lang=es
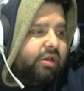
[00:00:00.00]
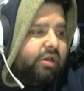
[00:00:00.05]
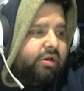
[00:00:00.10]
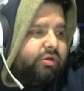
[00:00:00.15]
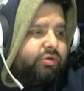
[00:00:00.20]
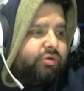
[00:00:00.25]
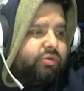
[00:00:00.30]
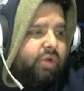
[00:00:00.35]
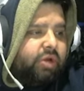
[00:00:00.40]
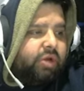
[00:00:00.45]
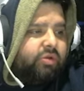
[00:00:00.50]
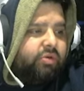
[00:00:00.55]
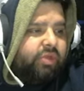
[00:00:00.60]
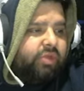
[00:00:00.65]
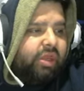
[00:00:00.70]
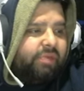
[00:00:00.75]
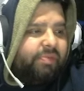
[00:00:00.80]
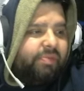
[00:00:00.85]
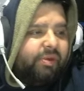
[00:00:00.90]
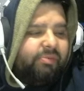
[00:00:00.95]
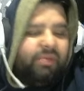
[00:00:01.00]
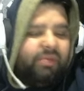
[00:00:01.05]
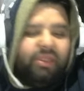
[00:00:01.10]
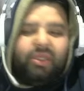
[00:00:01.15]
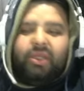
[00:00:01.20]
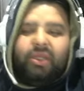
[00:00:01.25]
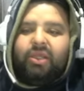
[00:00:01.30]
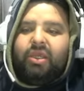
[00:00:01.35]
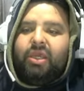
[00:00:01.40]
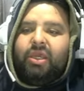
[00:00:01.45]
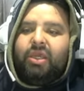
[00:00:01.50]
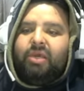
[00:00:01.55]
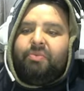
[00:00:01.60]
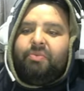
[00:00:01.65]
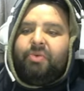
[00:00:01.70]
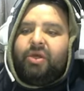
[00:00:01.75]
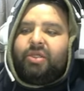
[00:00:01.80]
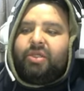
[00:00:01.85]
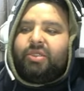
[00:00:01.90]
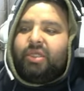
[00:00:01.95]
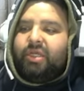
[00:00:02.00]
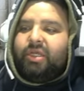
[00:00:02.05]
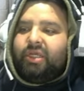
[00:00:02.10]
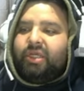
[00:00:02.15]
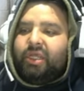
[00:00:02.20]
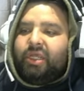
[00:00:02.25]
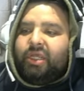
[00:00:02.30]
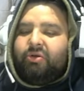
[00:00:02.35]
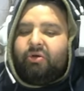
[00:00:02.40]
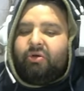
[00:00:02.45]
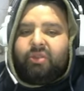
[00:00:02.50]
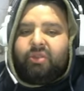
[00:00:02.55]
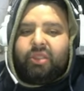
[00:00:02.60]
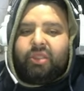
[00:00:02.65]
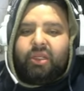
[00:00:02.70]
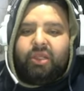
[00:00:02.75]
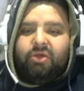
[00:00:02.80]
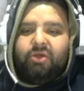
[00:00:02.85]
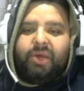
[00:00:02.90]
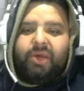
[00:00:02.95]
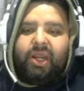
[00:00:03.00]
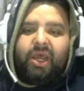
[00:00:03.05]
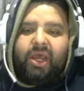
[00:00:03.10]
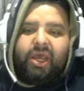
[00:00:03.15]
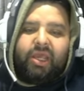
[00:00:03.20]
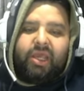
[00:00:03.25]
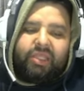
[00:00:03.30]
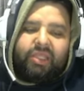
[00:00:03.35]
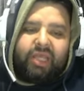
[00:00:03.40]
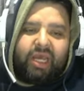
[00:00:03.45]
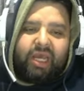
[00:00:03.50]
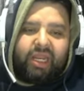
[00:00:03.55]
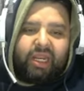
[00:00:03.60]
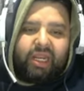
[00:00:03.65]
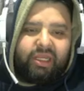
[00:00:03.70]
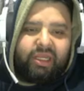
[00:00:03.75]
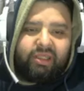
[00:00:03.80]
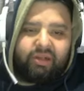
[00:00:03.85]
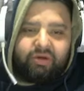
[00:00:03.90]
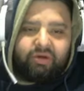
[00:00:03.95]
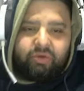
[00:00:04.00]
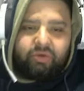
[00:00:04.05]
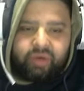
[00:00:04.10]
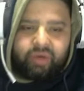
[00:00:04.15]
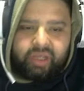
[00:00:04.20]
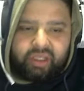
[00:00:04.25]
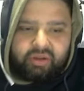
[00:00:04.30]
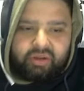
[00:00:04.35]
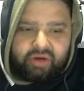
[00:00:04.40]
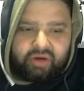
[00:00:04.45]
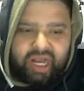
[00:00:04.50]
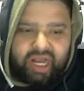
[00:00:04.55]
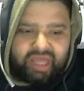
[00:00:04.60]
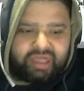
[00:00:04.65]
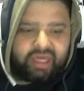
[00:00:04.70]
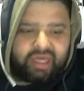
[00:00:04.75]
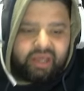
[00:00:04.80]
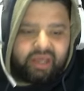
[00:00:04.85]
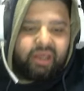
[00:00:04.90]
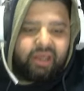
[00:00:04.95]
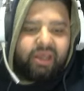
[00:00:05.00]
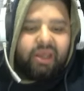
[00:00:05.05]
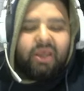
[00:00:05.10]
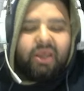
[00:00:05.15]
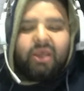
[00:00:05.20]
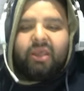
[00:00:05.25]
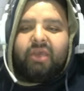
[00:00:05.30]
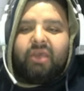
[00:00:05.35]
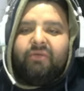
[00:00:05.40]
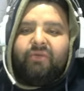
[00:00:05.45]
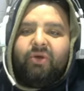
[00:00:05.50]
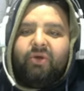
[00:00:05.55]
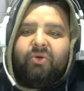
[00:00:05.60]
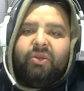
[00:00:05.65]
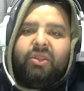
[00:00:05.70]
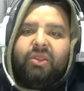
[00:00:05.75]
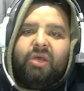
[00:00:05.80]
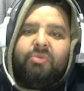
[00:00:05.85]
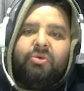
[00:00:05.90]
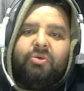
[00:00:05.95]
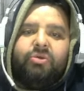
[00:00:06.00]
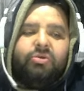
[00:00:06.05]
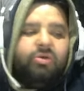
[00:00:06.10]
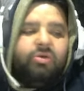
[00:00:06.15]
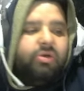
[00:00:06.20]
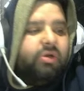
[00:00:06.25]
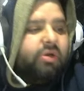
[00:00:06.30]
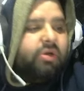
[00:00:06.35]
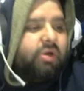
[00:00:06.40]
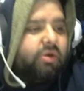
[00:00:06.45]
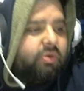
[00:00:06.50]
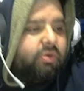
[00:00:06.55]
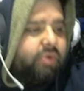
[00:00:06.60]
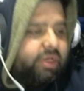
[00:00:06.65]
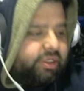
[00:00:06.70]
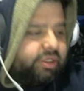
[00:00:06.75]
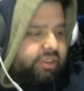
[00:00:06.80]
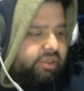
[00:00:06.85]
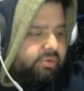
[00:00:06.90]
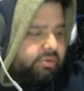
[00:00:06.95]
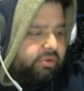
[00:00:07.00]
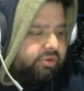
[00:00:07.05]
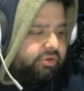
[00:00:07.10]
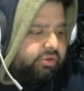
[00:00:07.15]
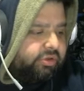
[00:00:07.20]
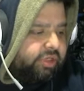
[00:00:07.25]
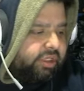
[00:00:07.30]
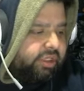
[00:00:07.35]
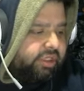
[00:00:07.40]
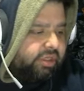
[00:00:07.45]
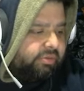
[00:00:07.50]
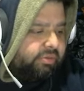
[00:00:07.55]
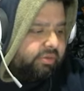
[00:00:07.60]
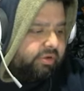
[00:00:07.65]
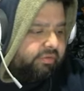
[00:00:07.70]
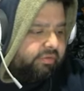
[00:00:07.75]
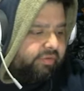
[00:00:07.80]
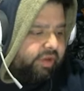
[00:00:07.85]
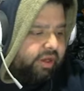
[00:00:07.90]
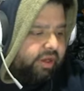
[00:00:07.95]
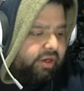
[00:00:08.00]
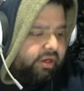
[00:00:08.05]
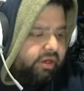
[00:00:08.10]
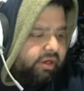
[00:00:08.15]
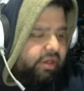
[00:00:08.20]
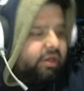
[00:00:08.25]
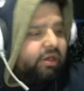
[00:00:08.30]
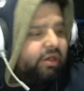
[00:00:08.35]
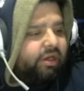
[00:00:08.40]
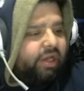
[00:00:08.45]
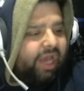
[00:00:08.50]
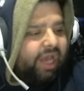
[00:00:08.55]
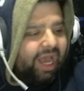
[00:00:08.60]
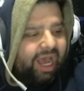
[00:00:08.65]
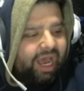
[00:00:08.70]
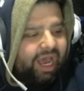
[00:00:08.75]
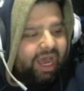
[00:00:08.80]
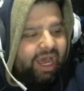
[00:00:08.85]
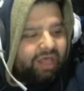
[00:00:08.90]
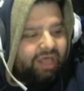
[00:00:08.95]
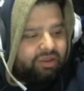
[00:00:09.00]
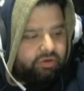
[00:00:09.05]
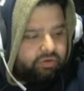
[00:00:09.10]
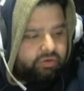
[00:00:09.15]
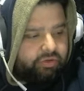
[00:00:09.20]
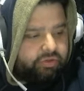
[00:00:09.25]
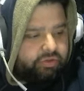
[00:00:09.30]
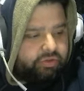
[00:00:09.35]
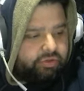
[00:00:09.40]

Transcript: su ayuda y permitir que pueda seguir creando contenido para este canal y de los jueguitos gacha que frecuentamos. Cuídense mucho, que estén muy bien. Adiós.